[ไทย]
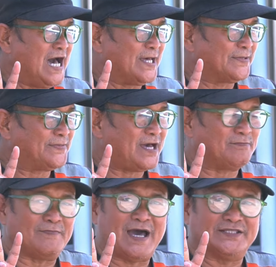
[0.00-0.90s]
มา
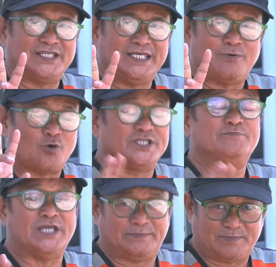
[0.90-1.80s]
ตั้งประมาณ
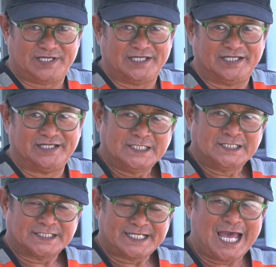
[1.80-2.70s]
26-27 ปี
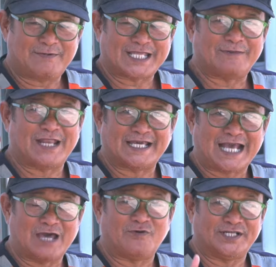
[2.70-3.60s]
ได้มาทำราย
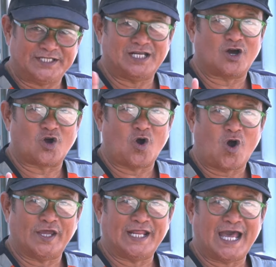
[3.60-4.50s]
การวันนี้ที่เราค
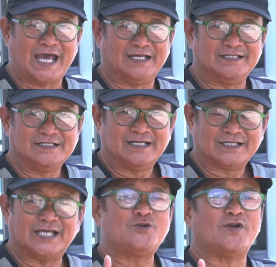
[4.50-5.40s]
อยนะฮะ
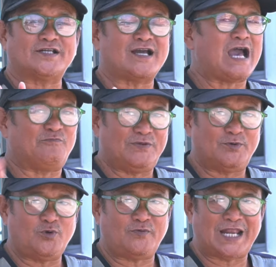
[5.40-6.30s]
แล้วช่วงนั้นก็ขับวิน
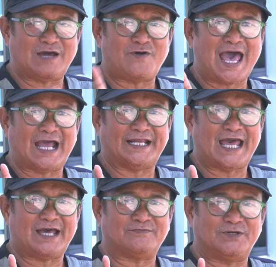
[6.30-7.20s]
ไปด้วยเวลาว่าง
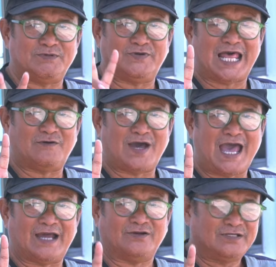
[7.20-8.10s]
นะฮะมันมีเวลา
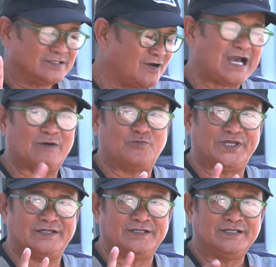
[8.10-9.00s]
ว่างก็ขับ
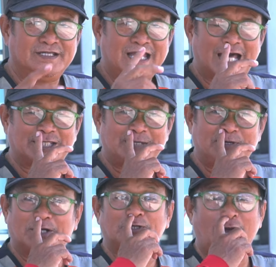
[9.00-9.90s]
วินอาชีพ
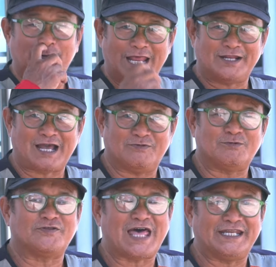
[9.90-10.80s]
ที่เราชอบอยู่แล้วขับ
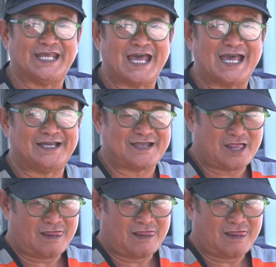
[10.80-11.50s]
วินมอเตอร์ไซค์เนี่ยฮะ